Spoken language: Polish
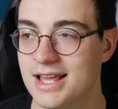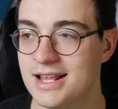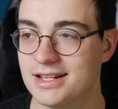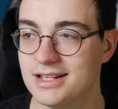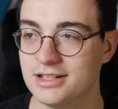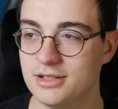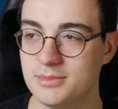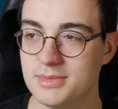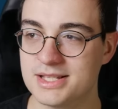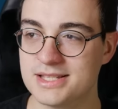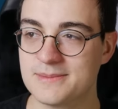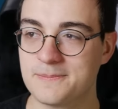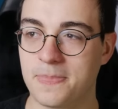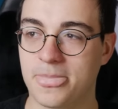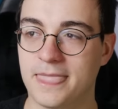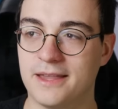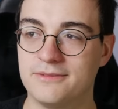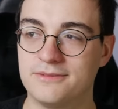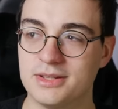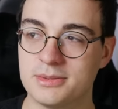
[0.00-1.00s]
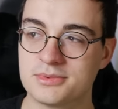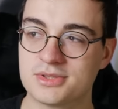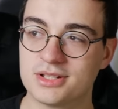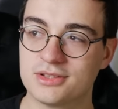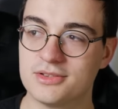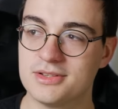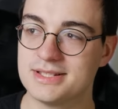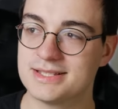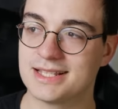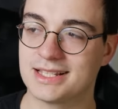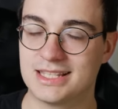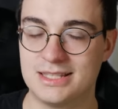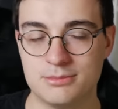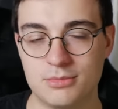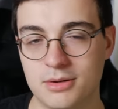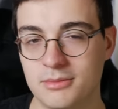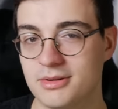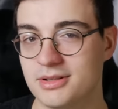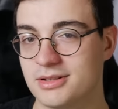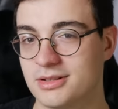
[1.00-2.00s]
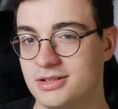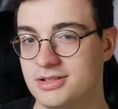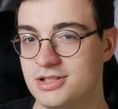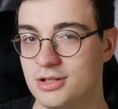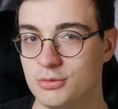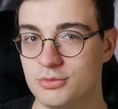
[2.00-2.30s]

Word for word: Natomiast Natomiast wiem, że to jest taki moment, gdzie